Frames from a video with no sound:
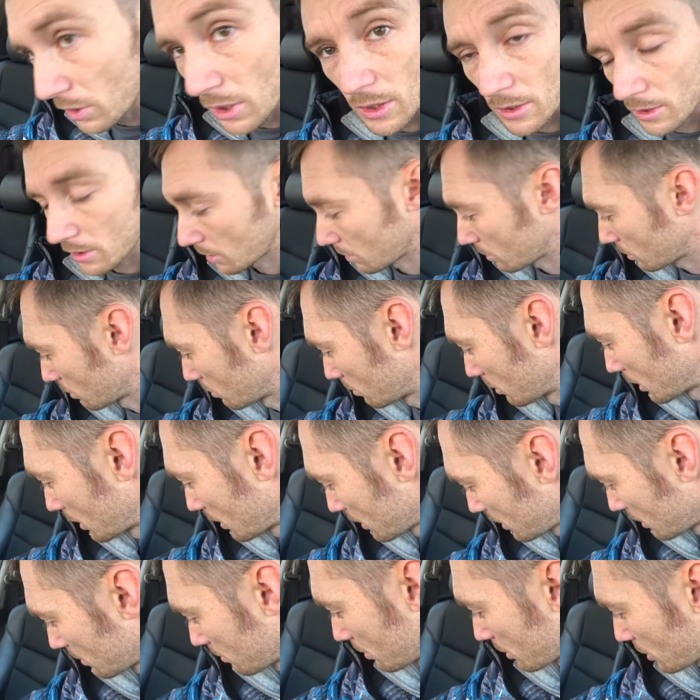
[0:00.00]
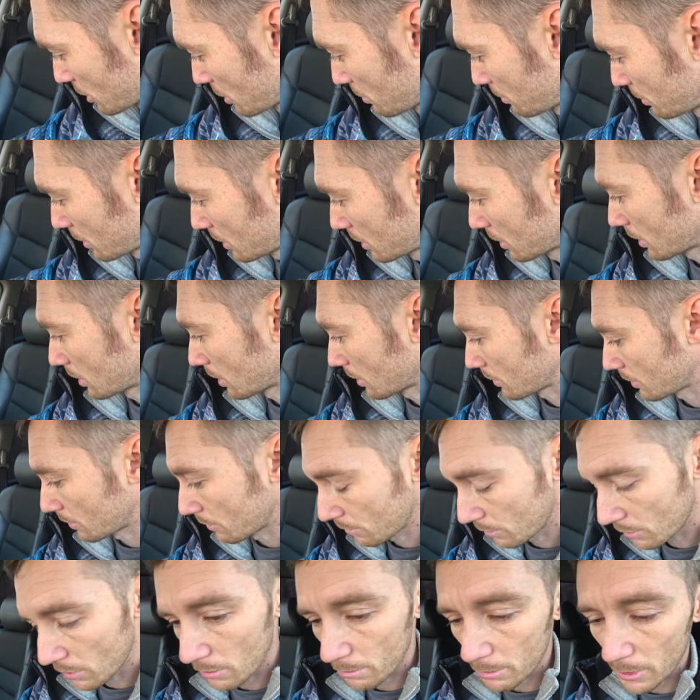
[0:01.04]
есть такой магазин подшипника, как в
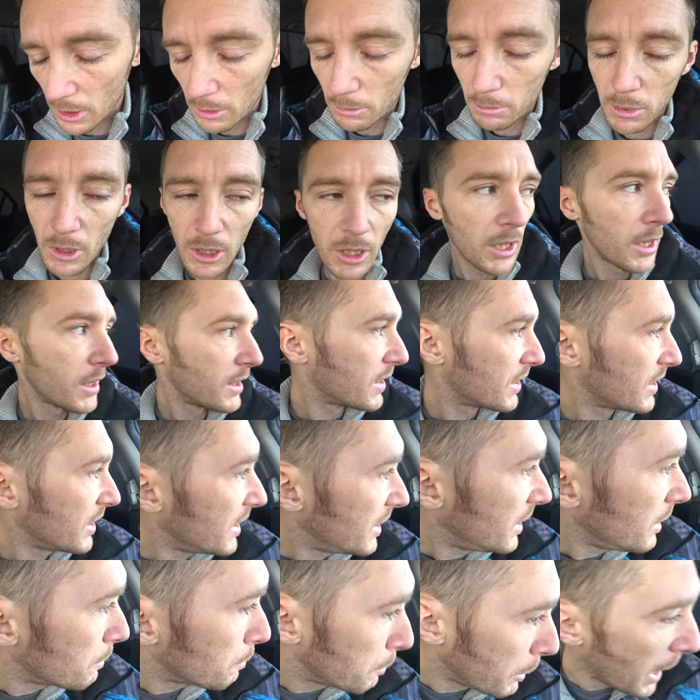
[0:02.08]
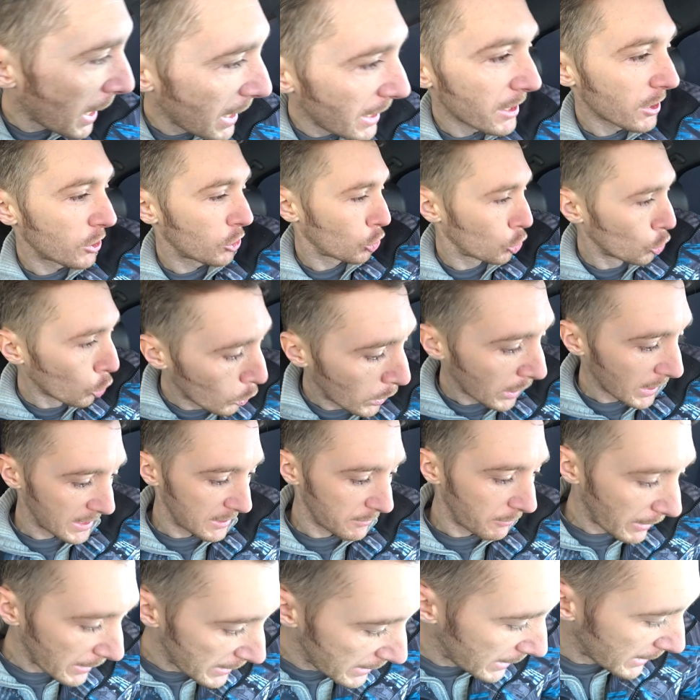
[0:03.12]
Симферополе. Блять, заебали, сука,
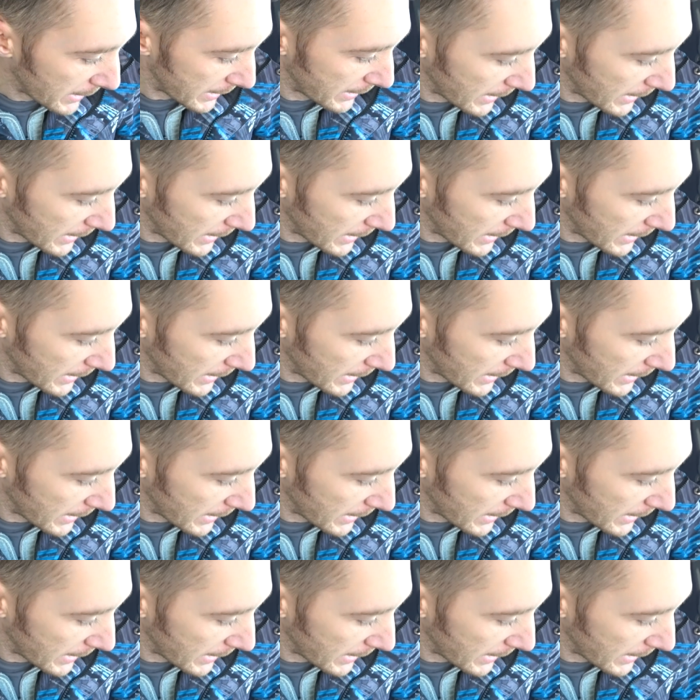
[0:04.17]
звонить